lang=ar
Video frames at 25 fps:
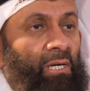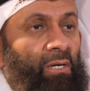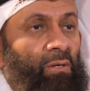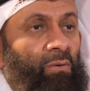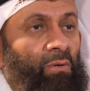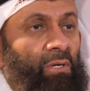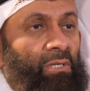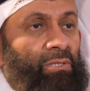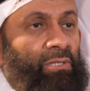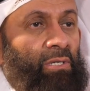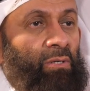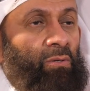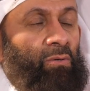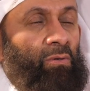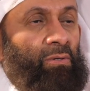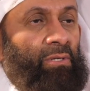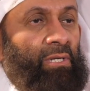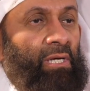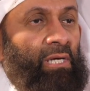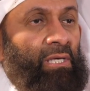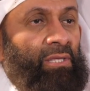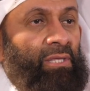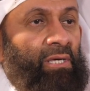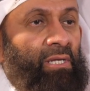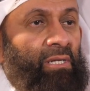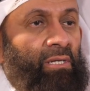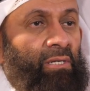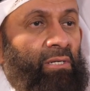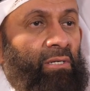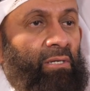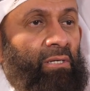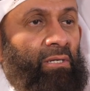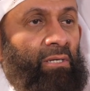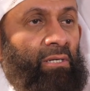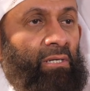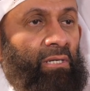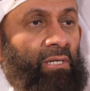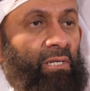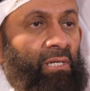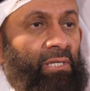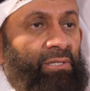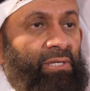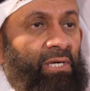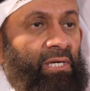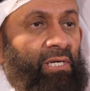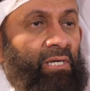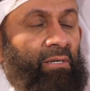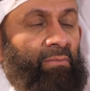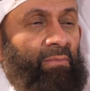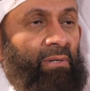وتكون أيضا
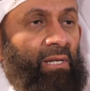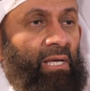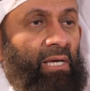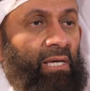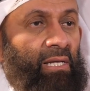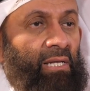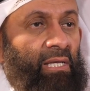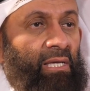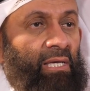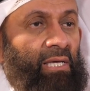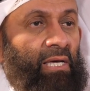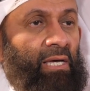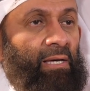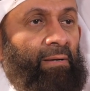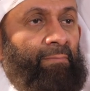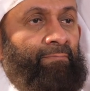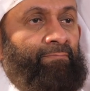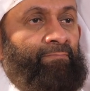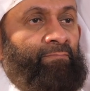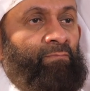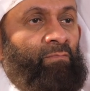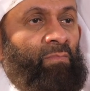لديهم الأهلية